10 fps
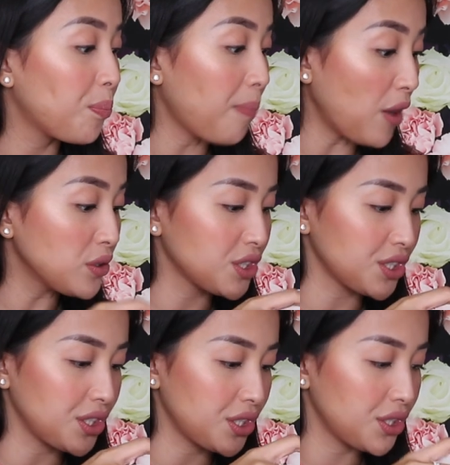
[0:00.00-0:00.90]

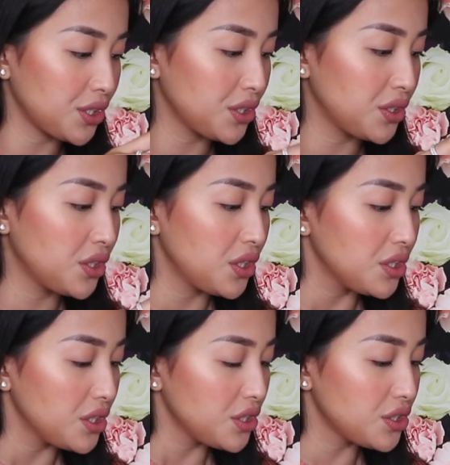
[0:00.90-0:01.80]
powder.
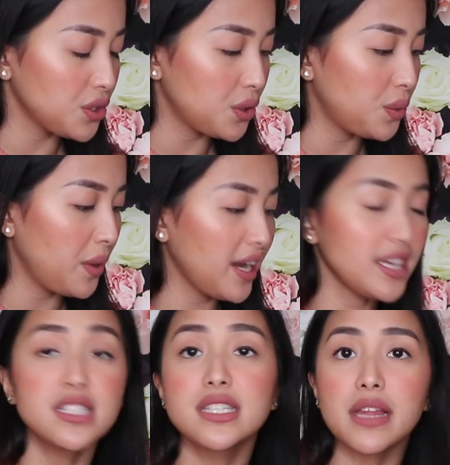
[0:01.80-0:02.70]
So, when
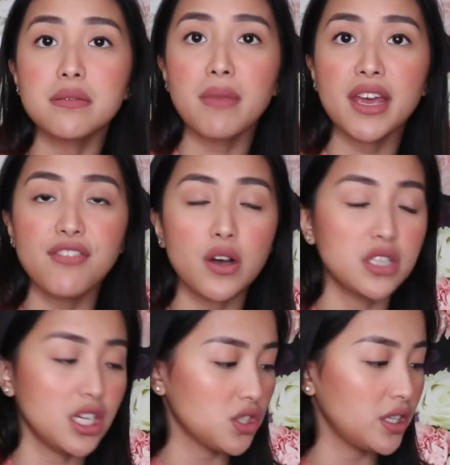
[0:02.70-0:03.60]
I set my
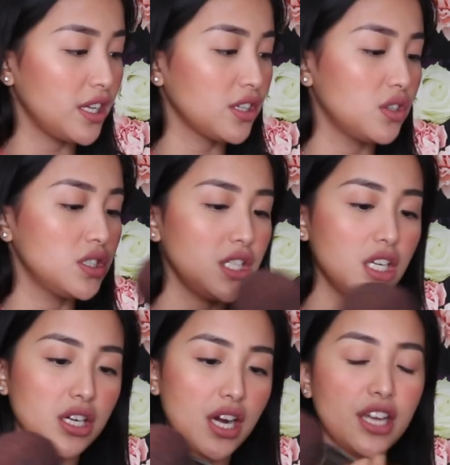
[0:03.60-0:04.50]
foundation and
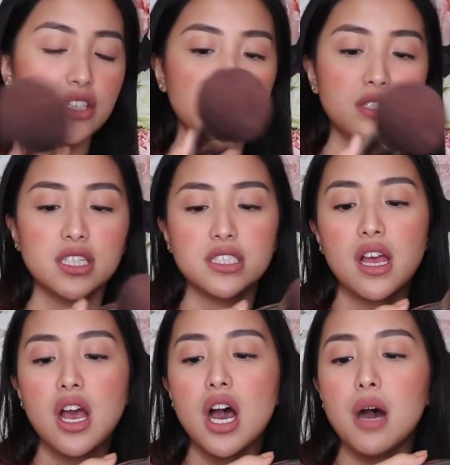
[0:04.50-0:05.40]
concealer, I use this
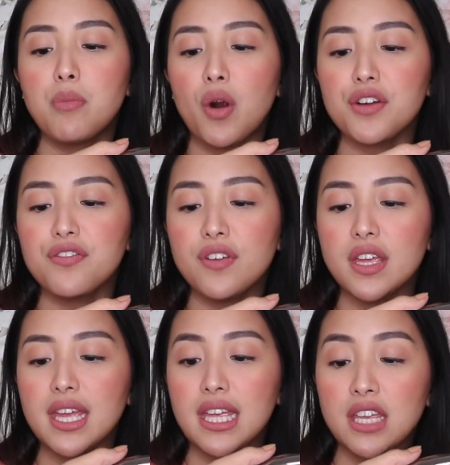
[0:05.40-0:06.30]

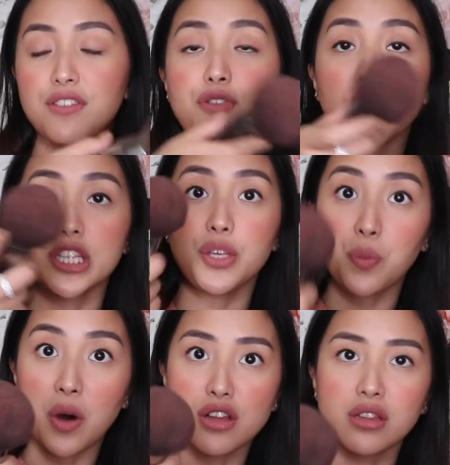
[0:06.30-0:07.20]
Morphe
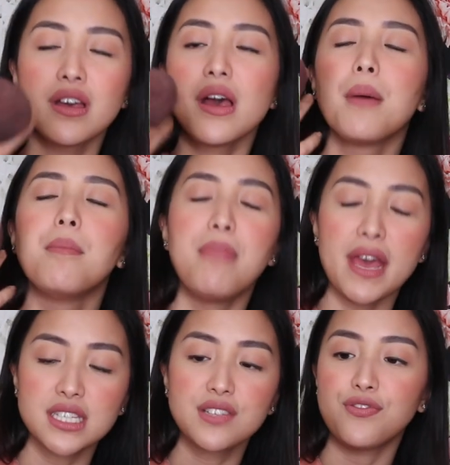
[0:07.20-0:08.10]
E41
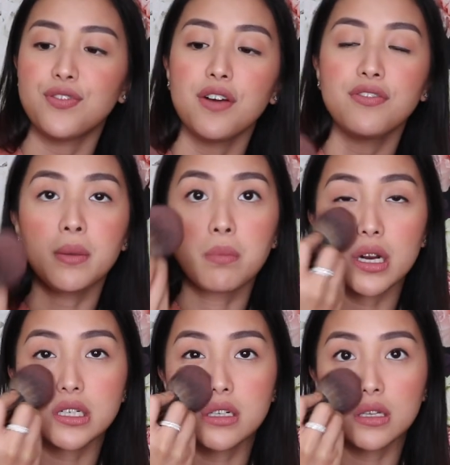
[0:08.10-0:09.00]
Best Fluffy
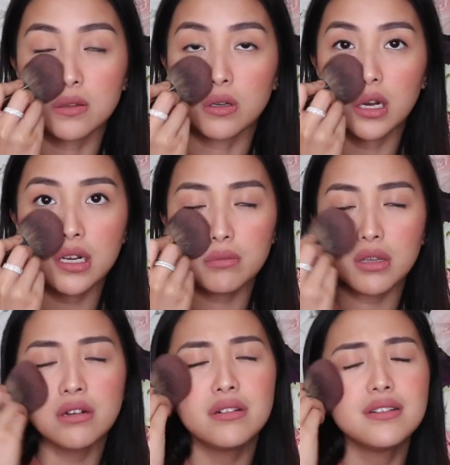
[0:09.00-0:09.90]
Brush din to. Alam
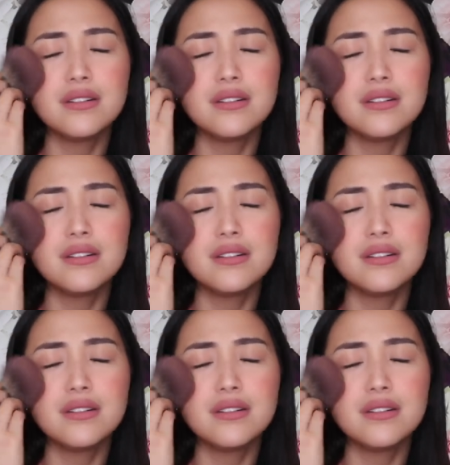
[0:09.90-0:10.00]
niyo,